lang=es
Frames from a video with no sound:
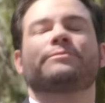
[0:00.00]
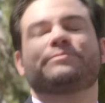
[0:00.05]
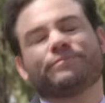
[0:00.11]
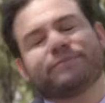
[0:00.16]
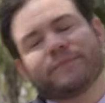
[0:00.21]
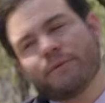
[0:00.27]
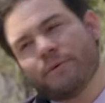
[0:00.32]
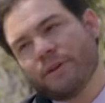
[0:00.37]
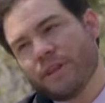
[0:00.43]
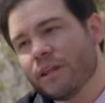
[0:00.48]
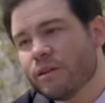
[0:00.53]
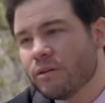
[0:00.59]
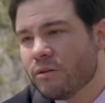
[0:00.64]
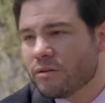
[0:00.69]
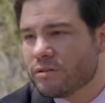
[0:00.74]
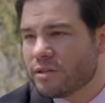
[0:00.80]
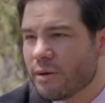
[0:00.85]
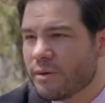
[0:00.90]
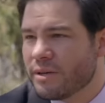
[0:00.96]
¿De verdad no
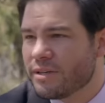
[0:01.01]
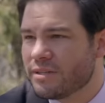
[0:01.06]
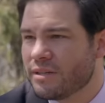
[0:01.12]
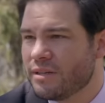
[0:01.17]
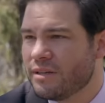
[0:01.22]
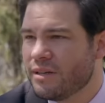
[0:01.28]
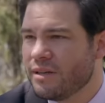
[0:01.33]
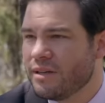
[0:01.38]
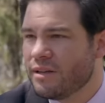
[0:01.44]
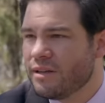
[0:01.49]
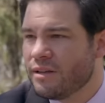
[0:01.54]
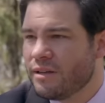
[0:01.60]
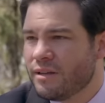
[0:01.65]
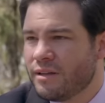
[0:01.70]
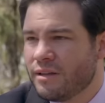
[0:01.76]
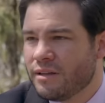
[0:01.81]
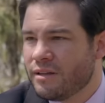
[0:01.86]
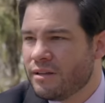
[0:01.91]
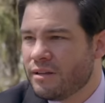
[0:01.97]
lo sabes?
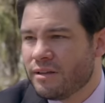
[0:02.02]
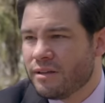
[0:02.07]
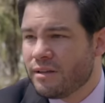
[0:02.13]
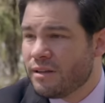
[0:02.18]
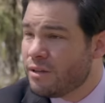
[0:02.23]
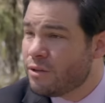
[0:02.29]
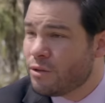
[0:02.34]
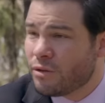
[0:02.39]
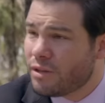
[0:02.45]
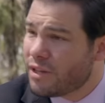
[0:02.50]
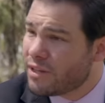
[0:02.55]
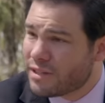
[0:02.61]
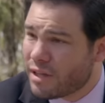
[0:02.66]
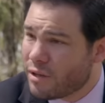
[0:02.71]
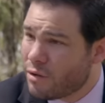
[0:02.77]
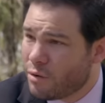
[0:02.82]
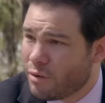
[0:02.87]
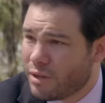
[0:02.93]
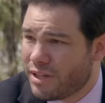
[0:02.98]
te has
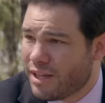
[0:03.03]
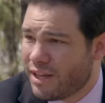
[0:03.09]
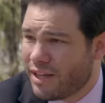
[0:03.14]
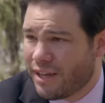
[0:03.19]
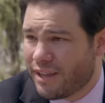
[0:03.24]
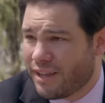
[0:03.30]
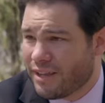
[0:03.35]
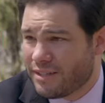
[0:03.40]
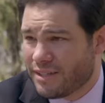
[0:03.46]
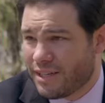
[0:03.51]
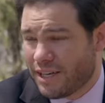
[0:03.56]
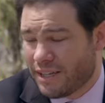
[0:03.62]
dado cuenta que desde